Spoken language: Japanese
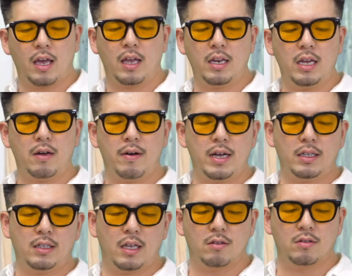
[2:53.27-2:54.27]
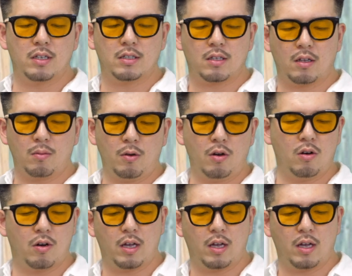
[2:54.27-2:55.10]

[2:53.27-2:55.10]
えー、エリアは合っているんですけども、